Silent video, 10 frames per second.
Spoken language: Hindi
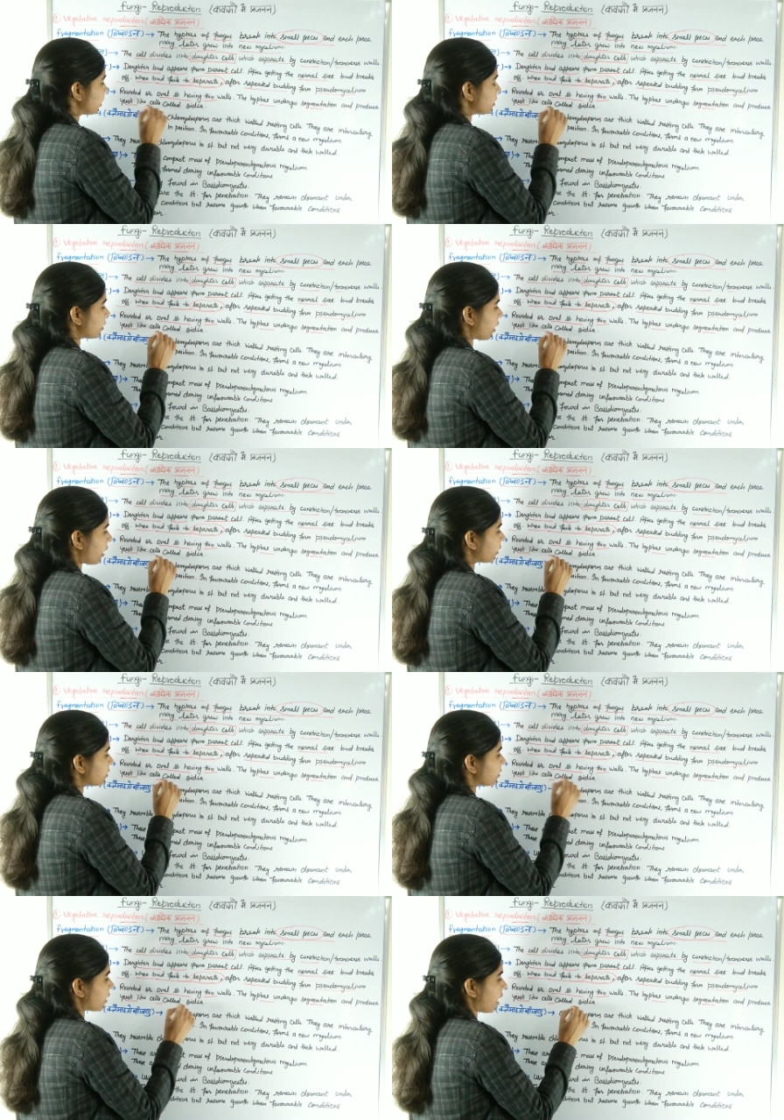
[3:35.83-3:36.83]
यीस्ट लाइक
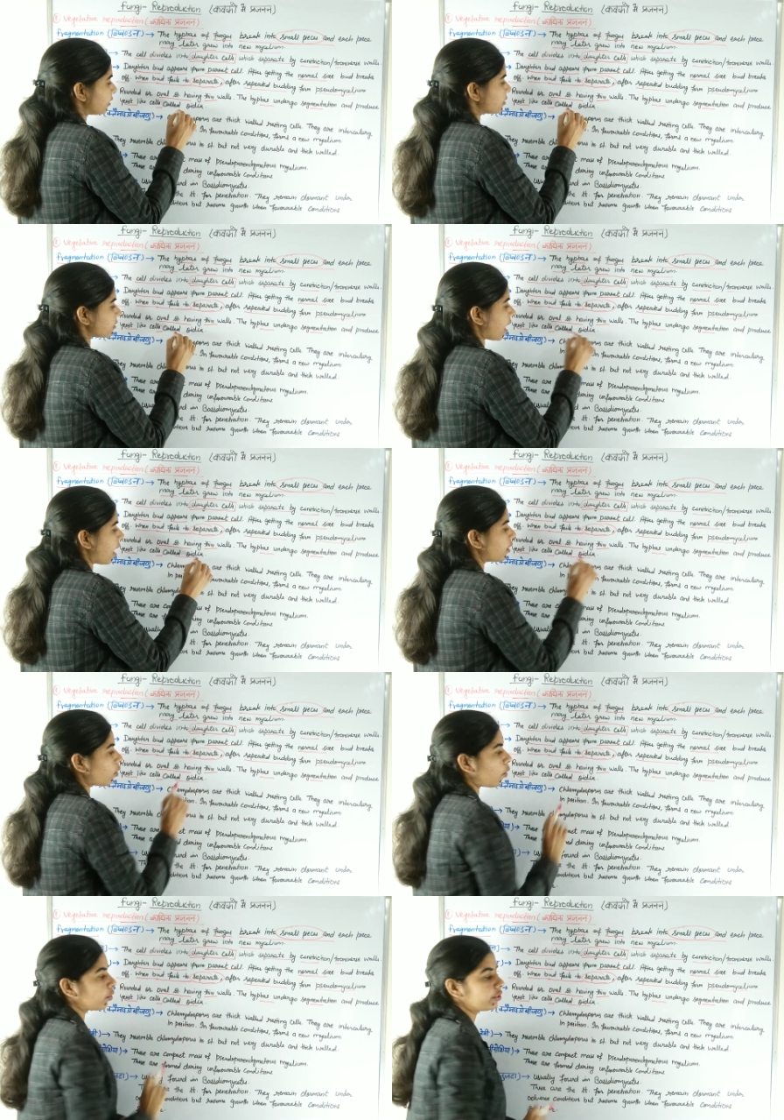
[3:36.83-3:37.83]
सेल्स कार्ड
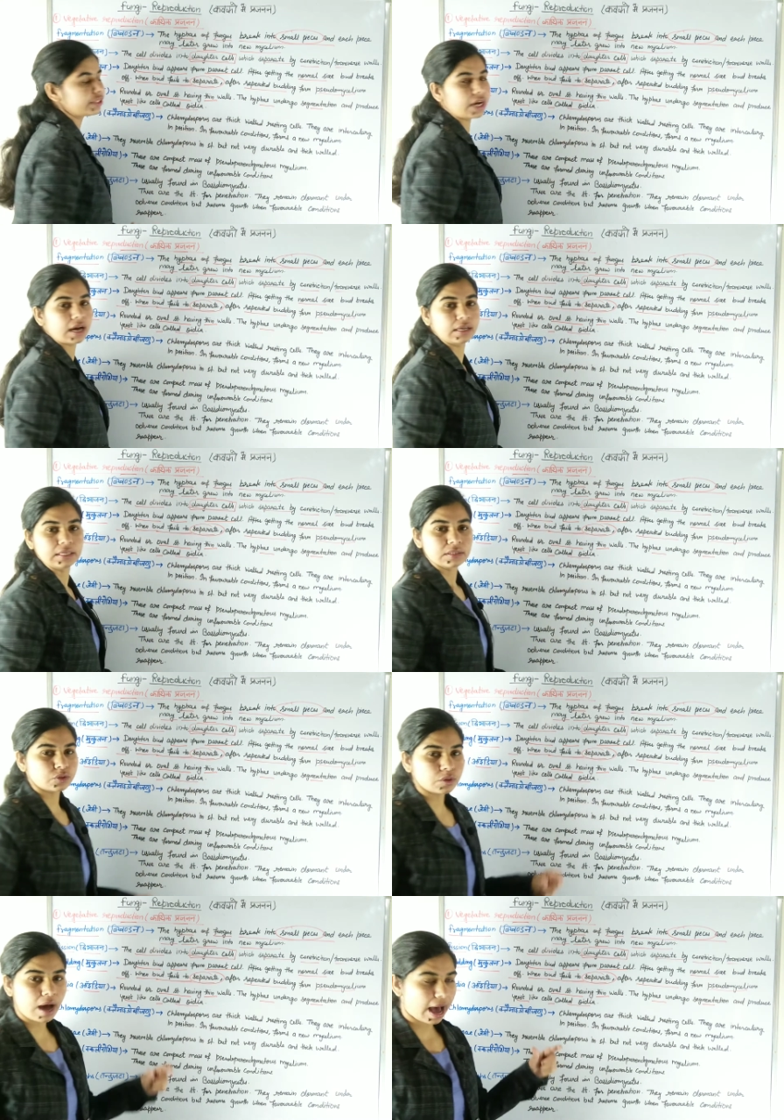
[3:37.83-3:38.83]
ओइडिया
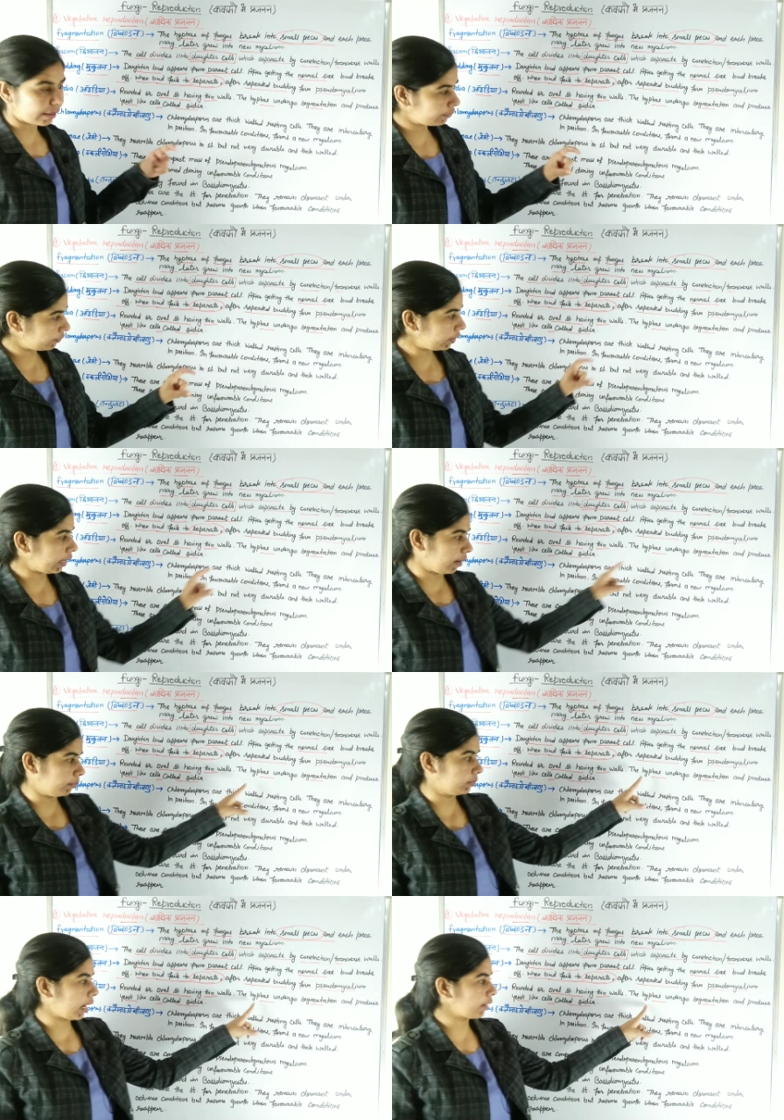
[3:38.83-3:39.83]
जो हाइफे है
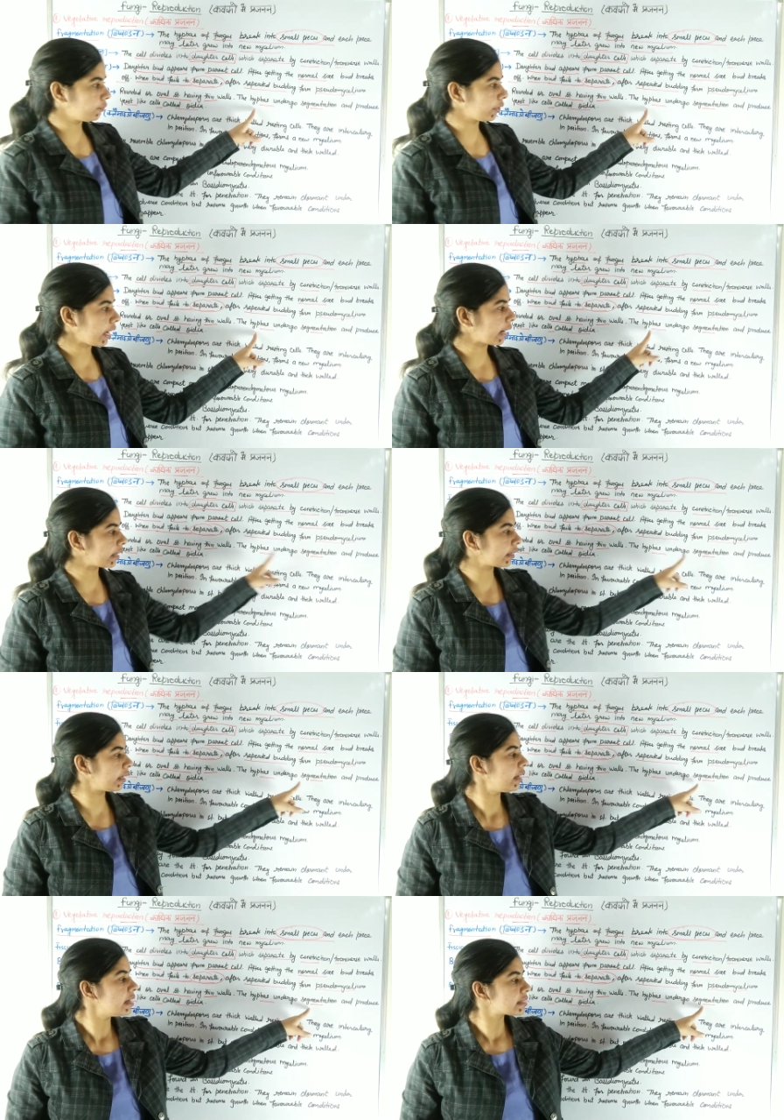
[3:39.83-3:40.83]
हाइफे क्या
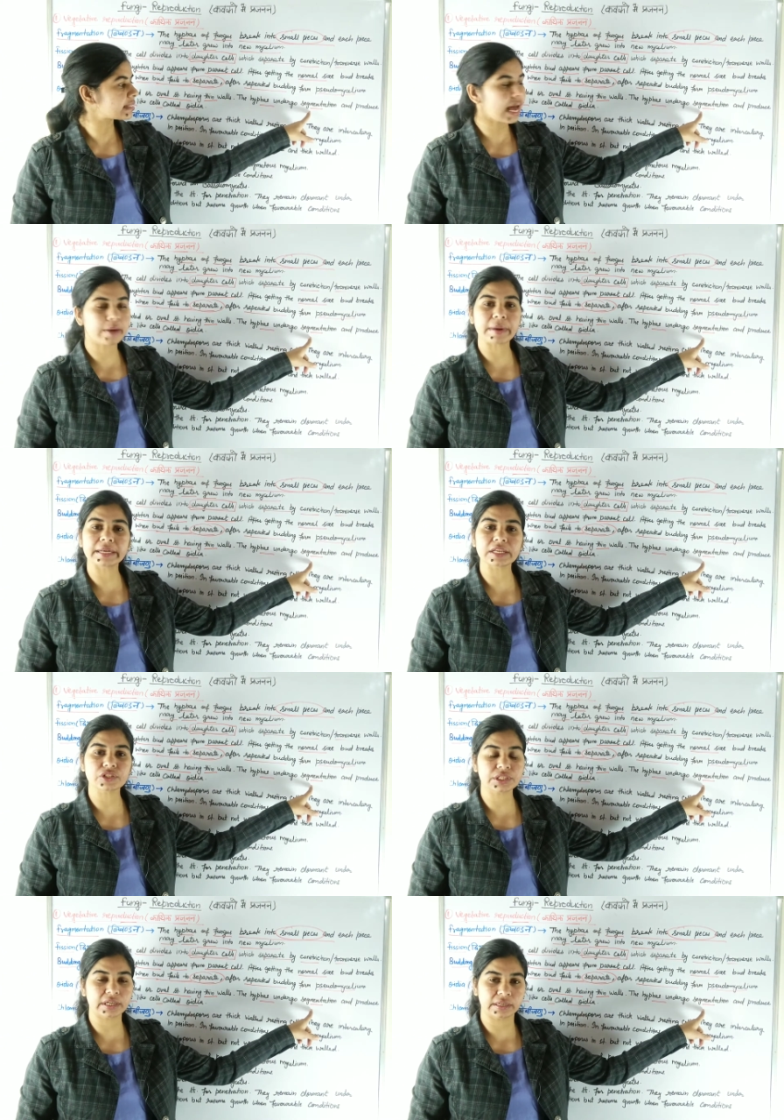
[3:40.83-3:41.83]
करेंगे
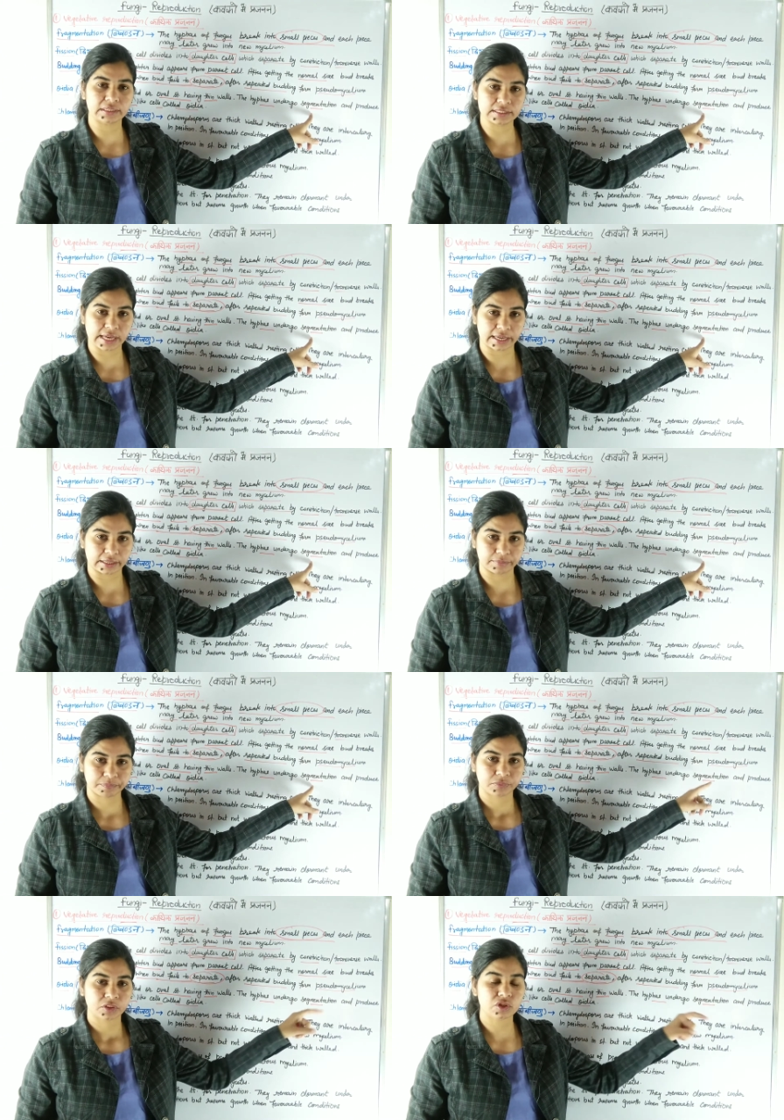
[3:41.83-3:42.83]
सेगमेंटेशन के अंडर जाएंगे
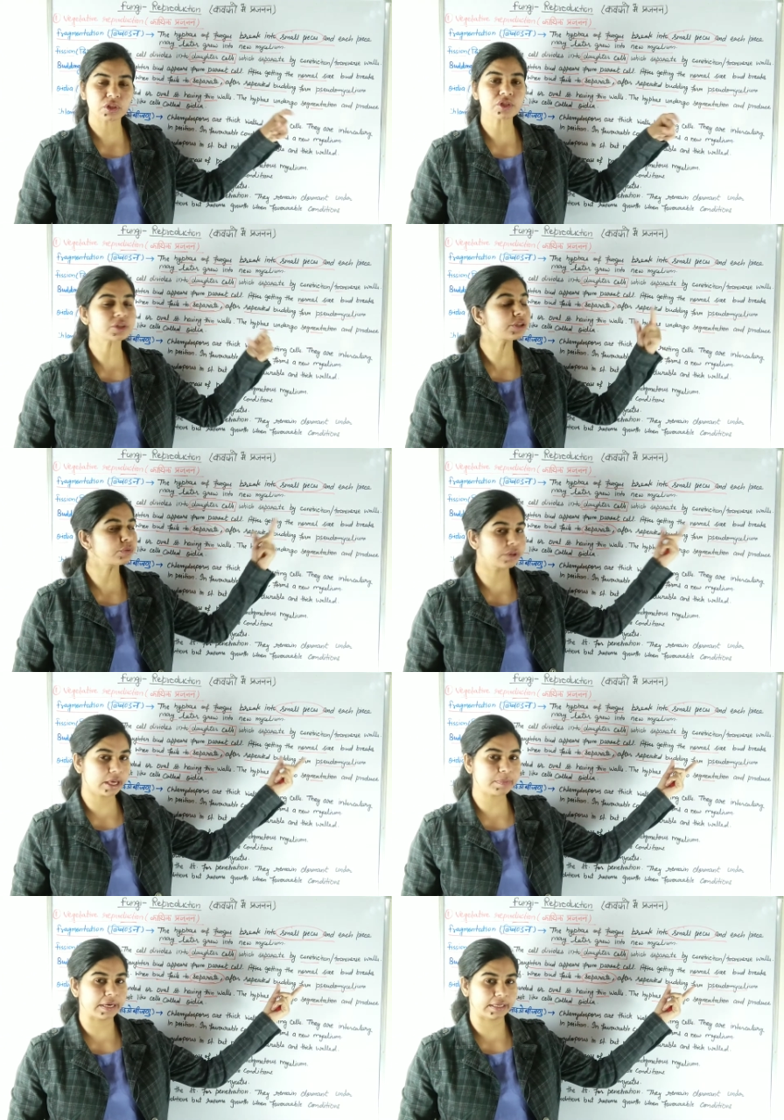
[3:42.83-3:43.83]
छोटे छोटे
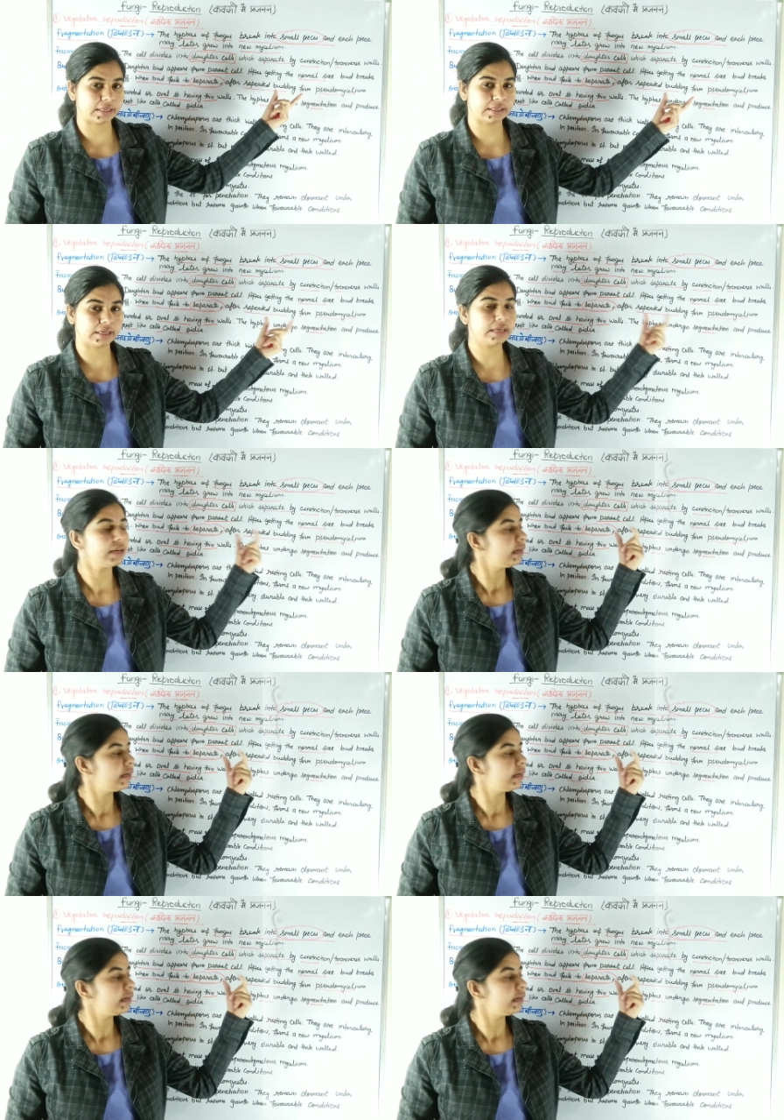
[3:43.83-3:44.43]
टुकड़े बनेंगे इनके